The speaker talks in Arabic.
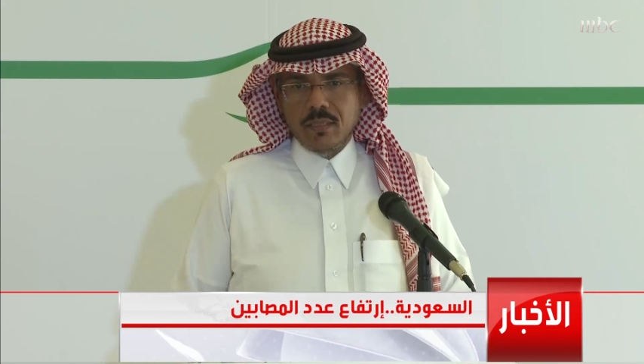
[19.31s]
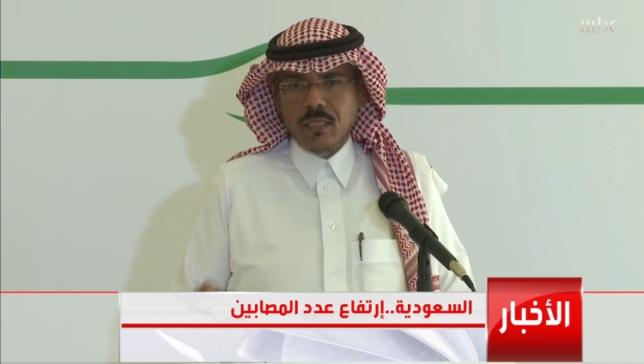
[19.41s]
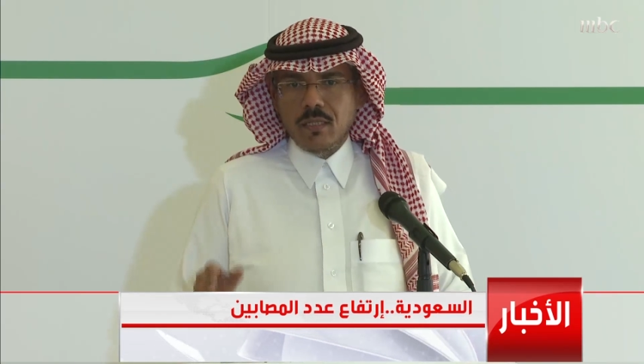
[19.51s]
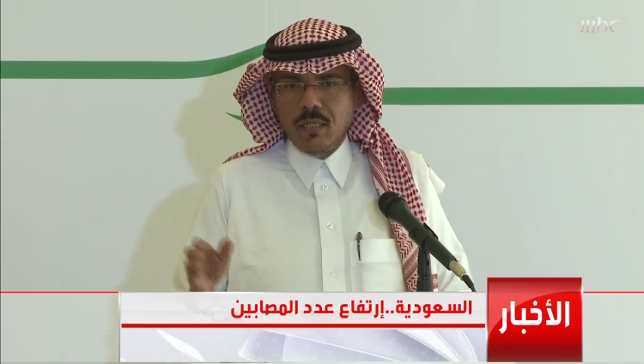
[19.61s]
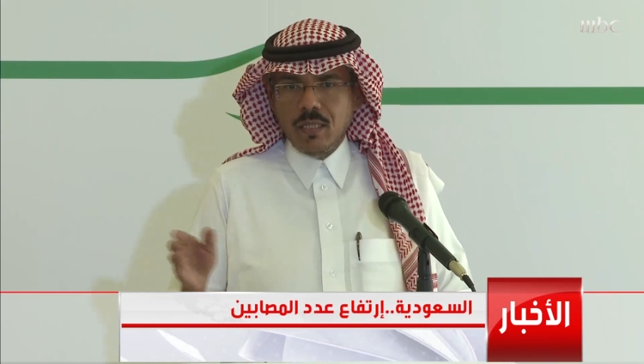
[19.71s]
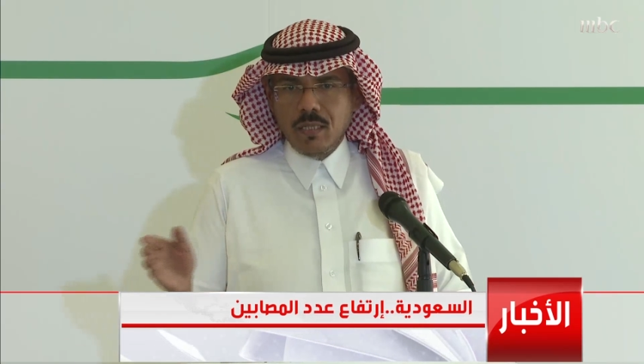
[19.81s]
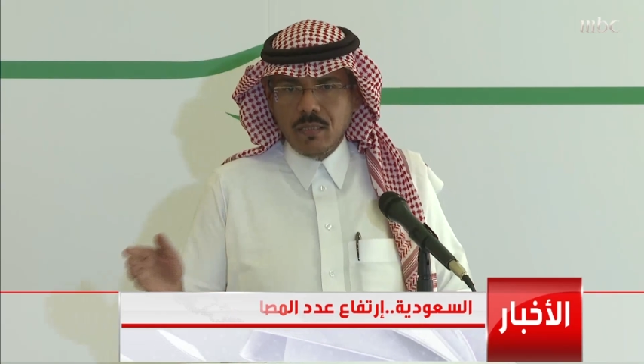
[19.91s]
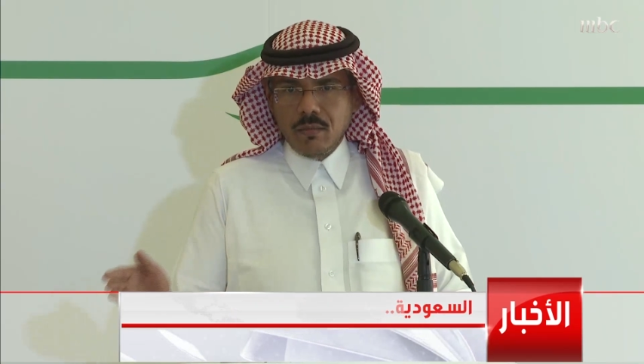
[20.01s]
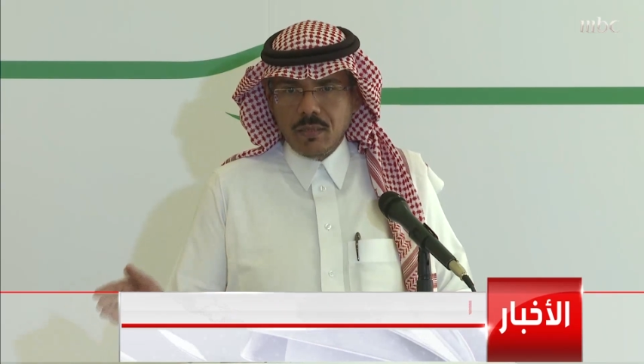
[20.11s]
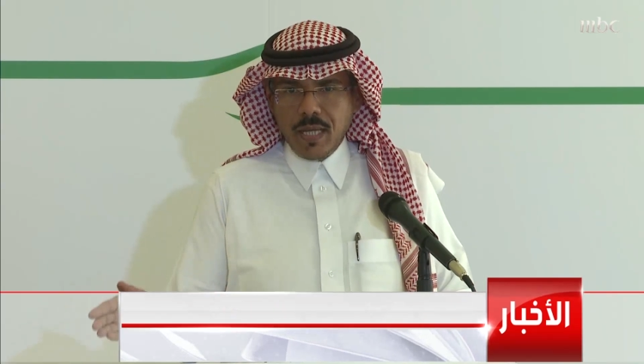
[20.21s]
من
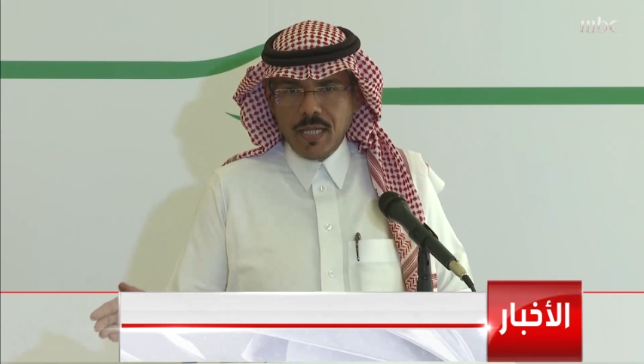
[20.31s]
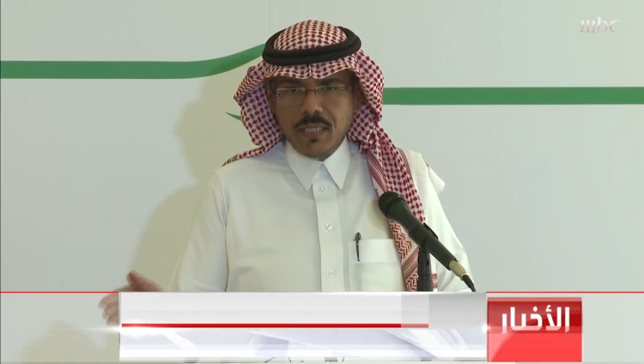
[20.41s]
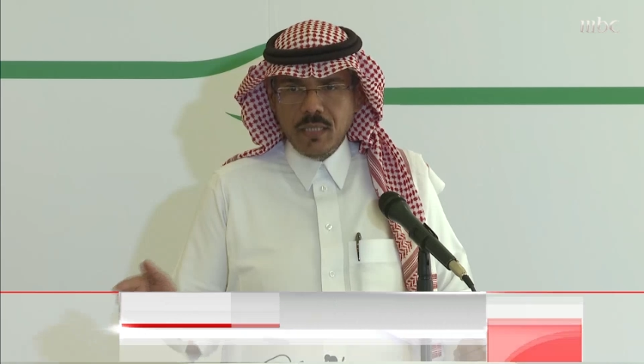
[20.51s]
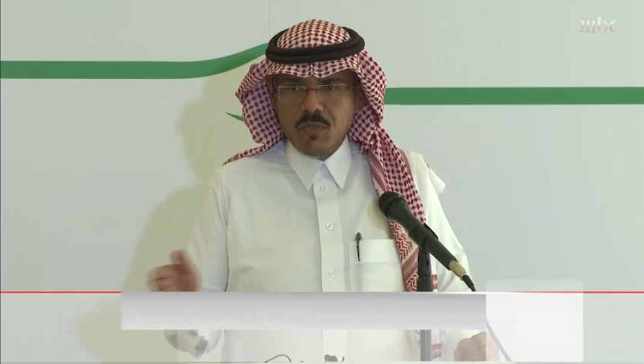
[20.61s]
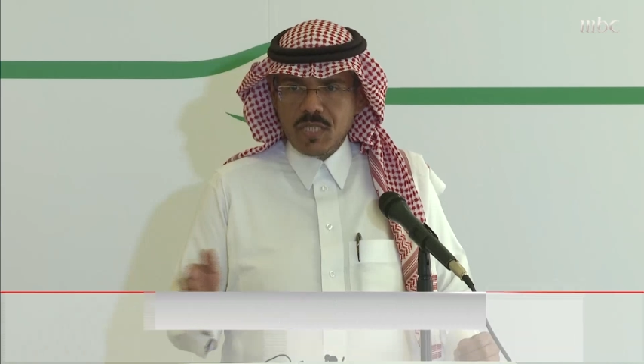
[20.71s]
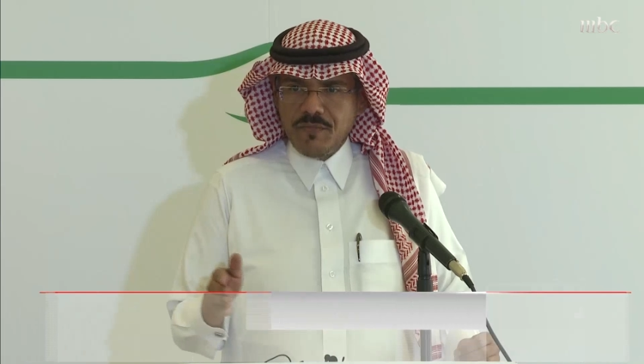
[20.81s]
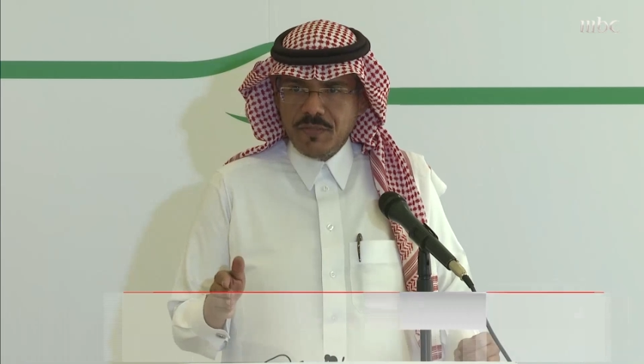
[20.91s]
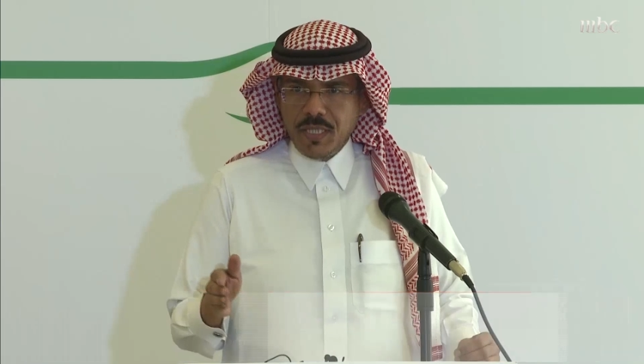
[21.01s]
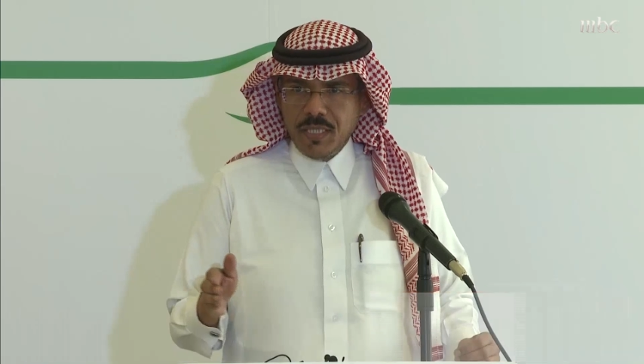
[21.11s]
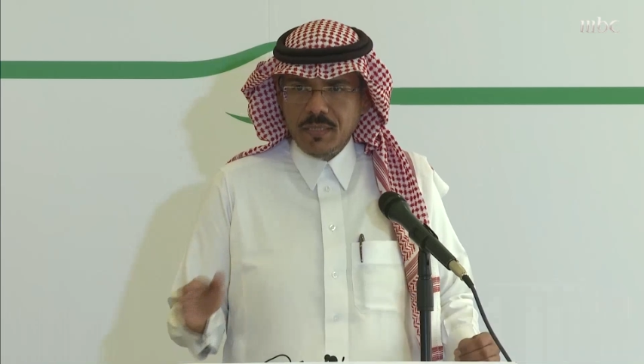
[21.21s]
الاستهتار
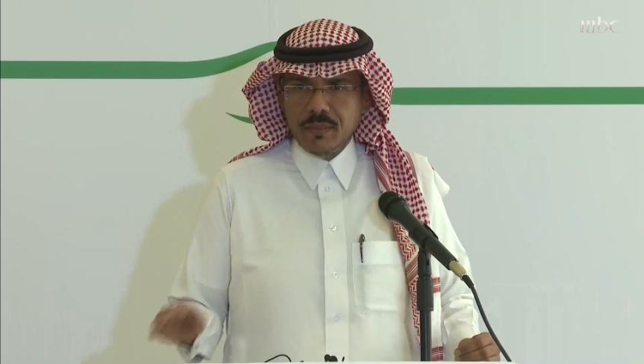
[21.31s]
بالتعليمات